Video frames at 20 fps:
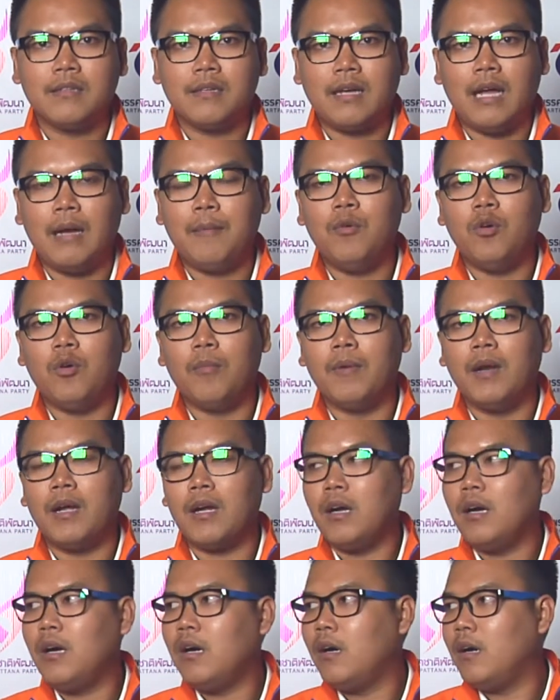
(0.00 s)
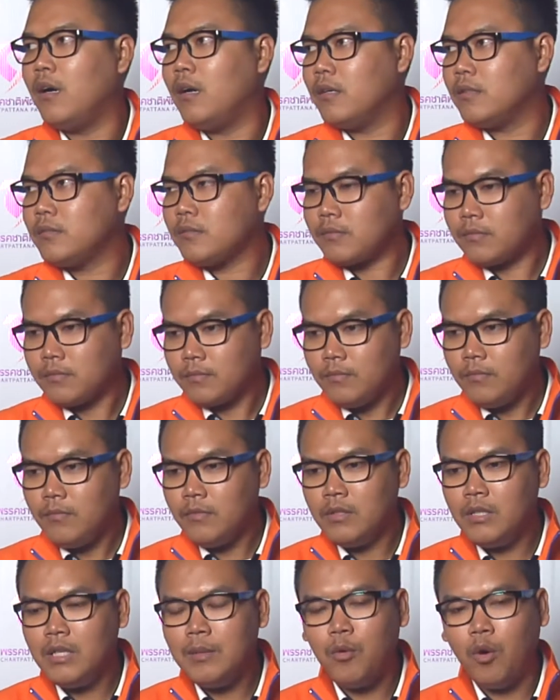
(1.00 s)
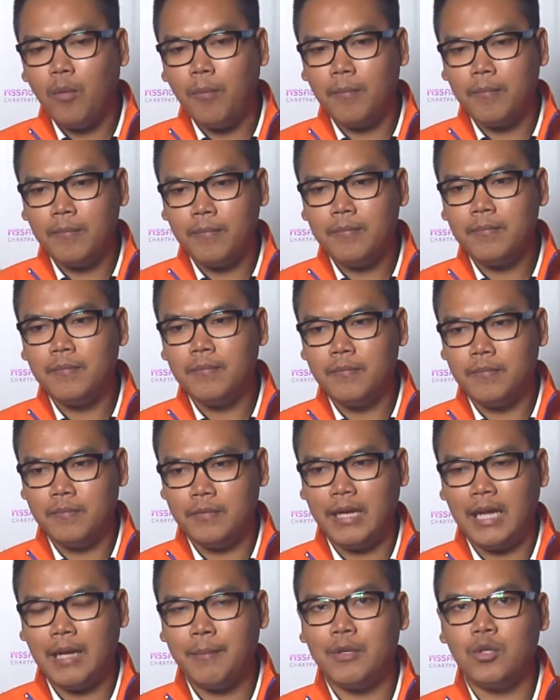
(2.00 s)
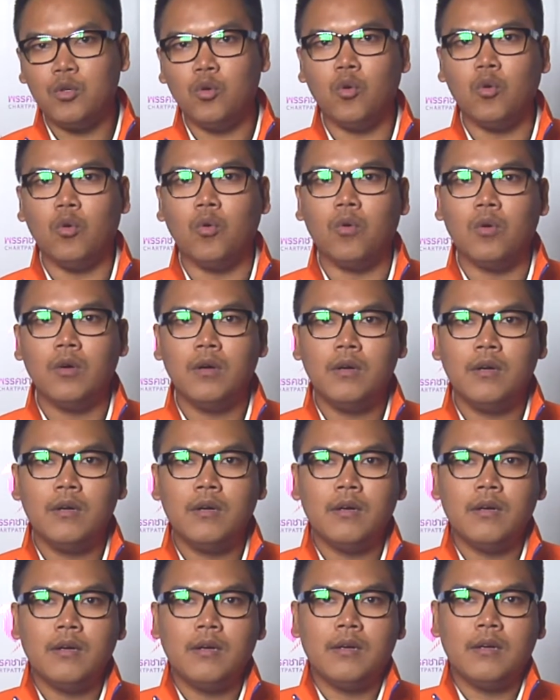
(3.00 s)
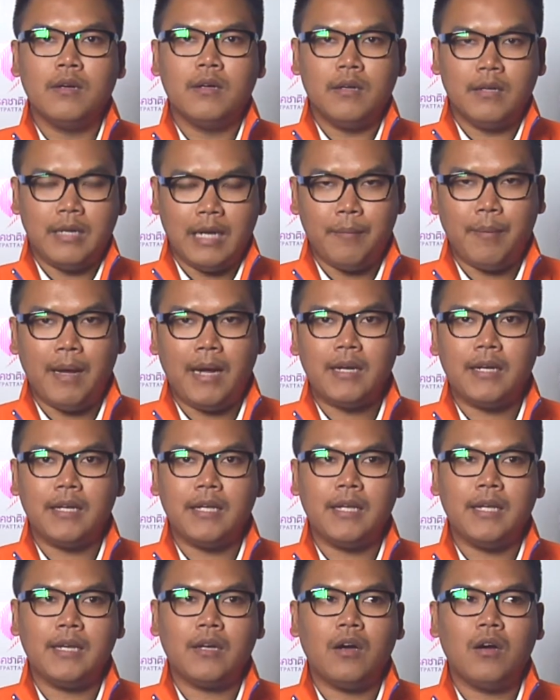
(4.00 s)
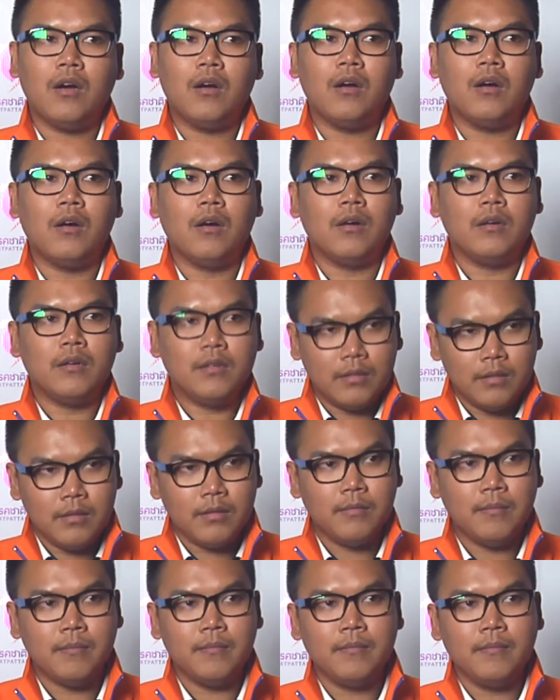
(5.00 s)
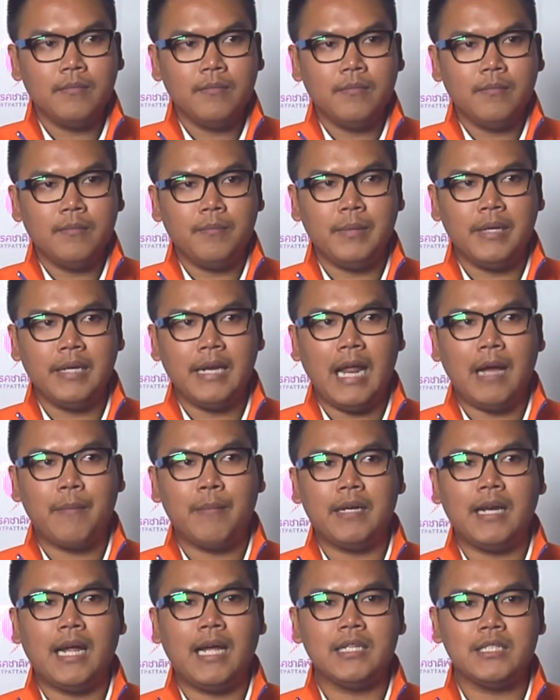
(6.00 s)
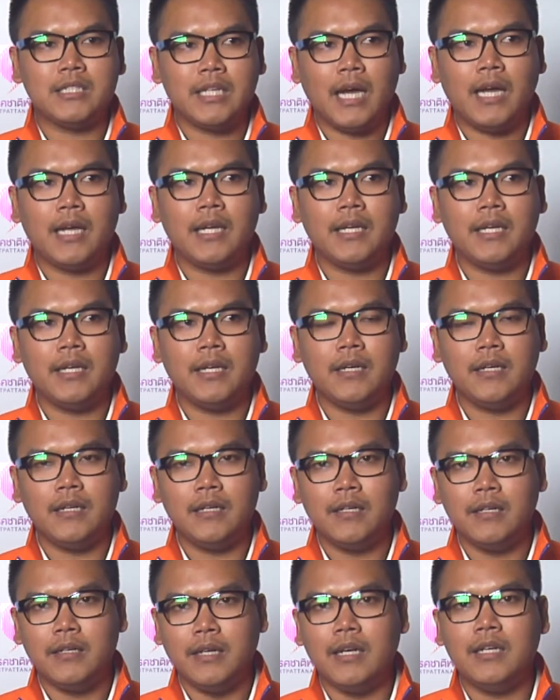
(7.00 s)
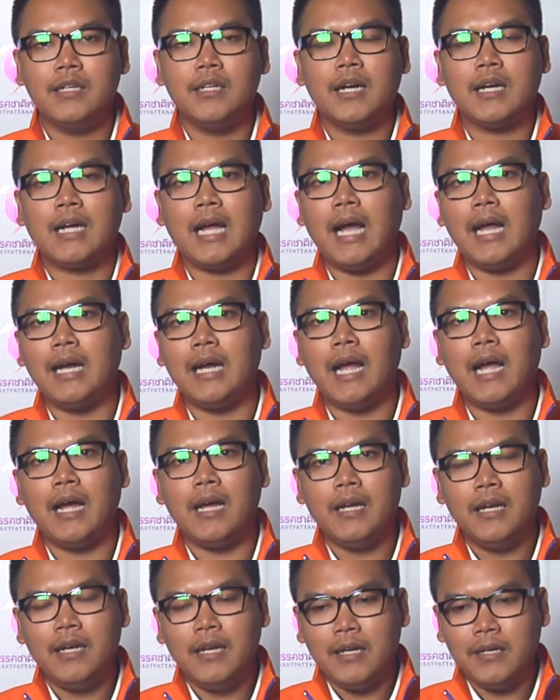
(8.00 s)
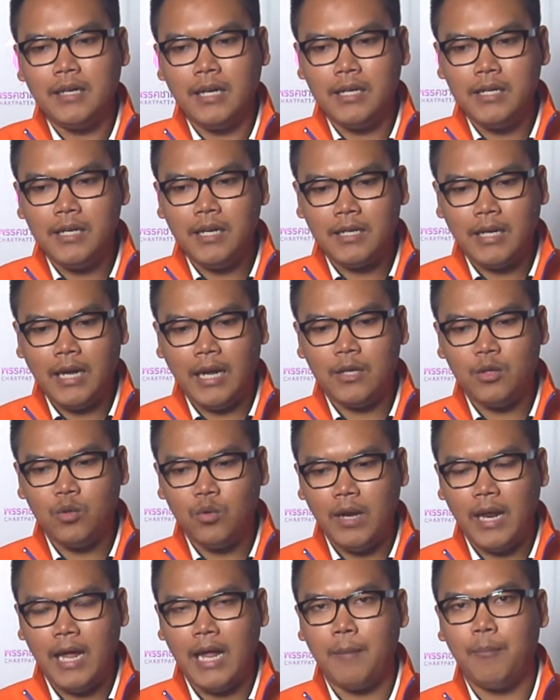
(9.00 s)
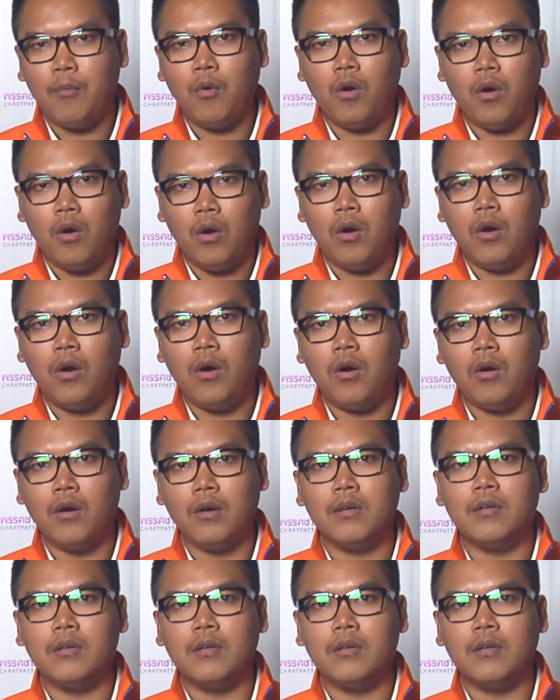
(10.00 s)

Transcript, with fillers: ครับผมแล้วก็ที่ผมได้มาอยู่ในพักนี้ก็มีแรงบันดาลใจในเรื่องการในเรื่องการดูแลปกครอง